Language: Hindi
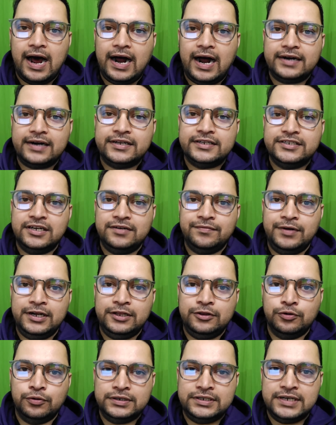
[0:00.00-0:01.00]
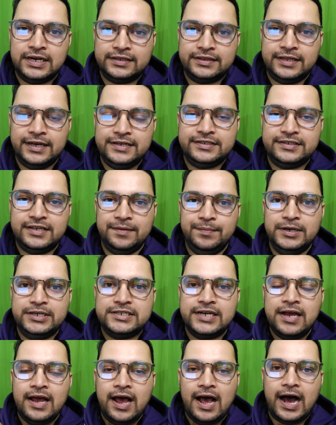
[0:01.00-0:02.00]
आठ जनवरी 2023 के
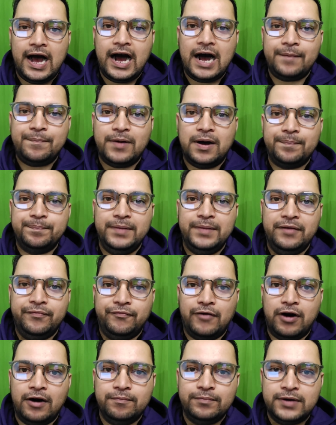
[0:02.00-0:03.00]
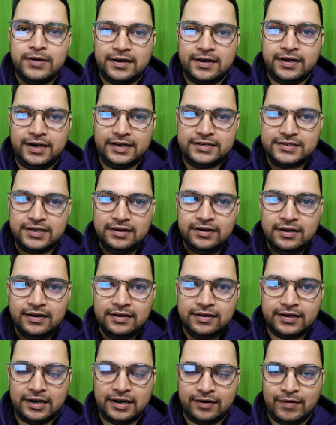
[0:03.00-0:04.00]
बीच आप अपने फॉर्म का करेक्शन
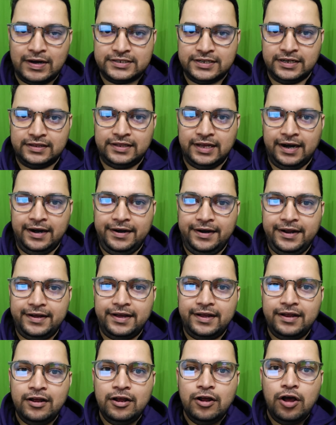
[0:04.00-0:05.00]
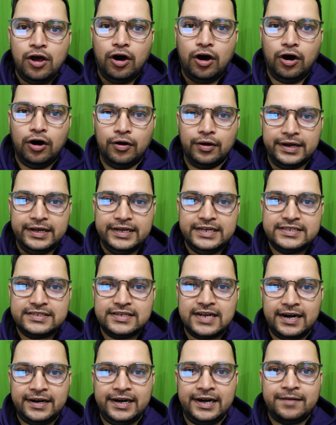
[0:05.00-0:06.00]
करवा सकते हैं ठीक है और
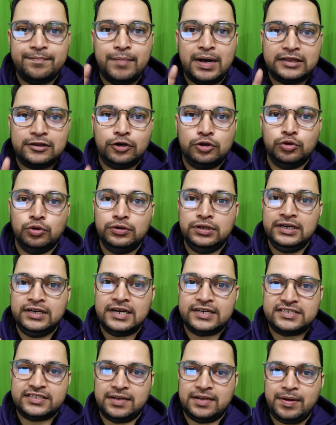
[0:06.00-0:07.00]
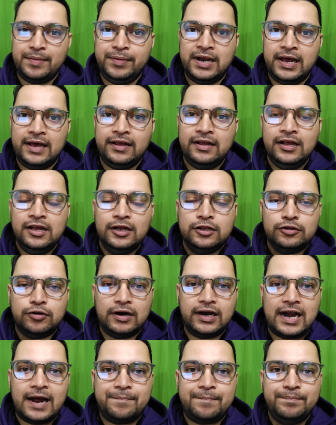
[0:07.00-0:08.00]
इसका डेट मात्र दो दिन का समय मिला है तो
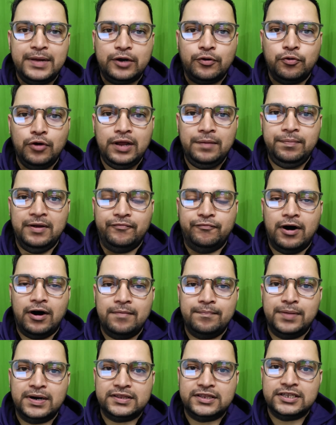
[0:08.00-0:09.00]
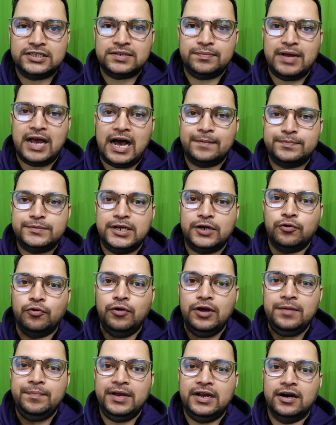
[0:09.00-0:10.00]
अगर आप में कोई भी फॉर्म भरते समय आपसे
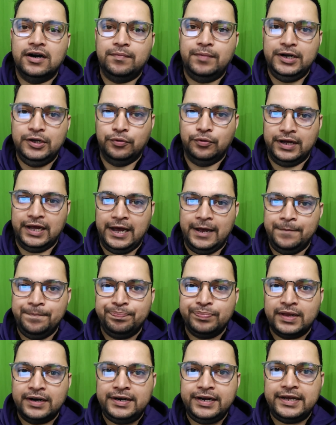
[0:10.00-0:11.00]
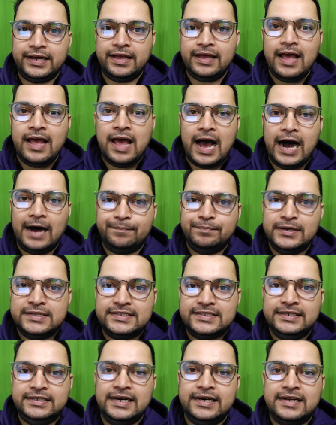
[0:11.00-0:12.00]
कोई भी गड़बड़ी हो गया है ठीक है आपने
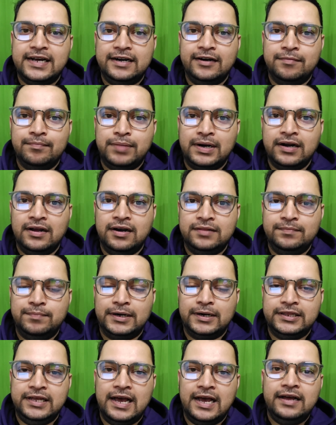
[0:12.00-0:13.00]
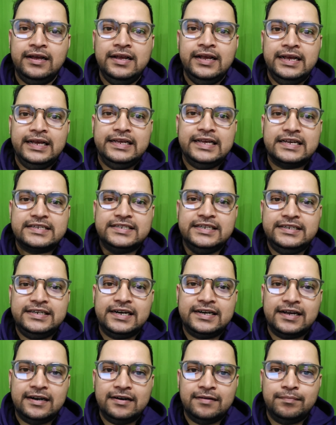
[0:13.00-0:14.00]
सीटेट e का नंबर गलत भर दिया या
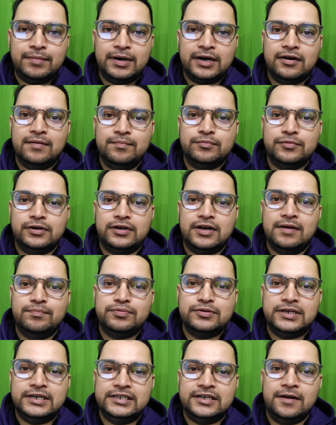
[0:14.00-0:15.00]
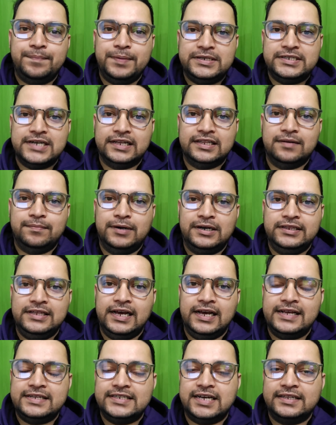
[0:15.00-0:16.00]
सीटेट e का नंबर कम कम की जगह पे ज़्यादा भर
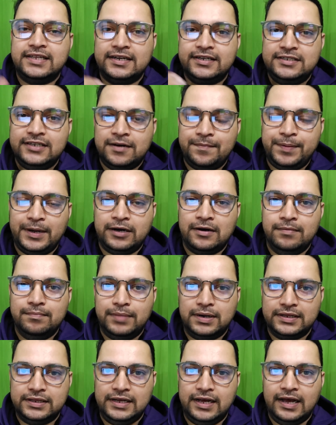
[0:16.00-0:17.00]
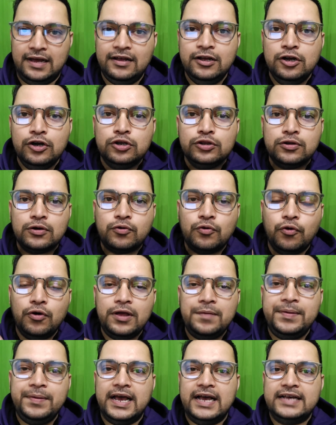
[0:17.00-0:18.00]
दिया या ज़्यादा की जगह पे कम भर दिया तो
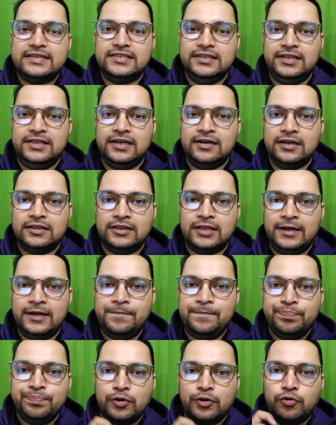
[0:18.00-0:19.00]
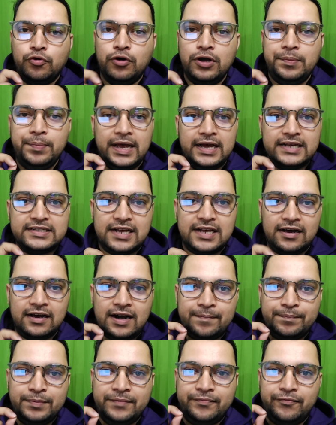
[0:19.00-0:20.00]
कोई भी ऐसी दिक्कत है कोई भी ऐसा अगर
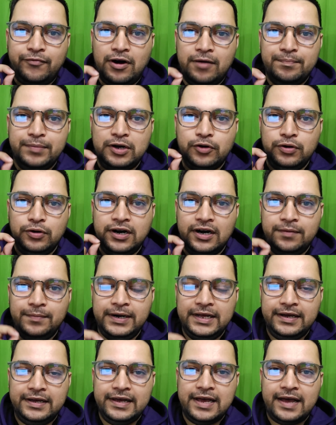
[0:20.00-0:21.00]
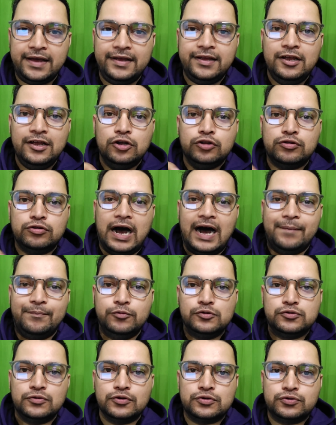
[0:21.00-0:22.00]
आपने फॉर्म में कोई गड़बड़ी किया है तो आप उसको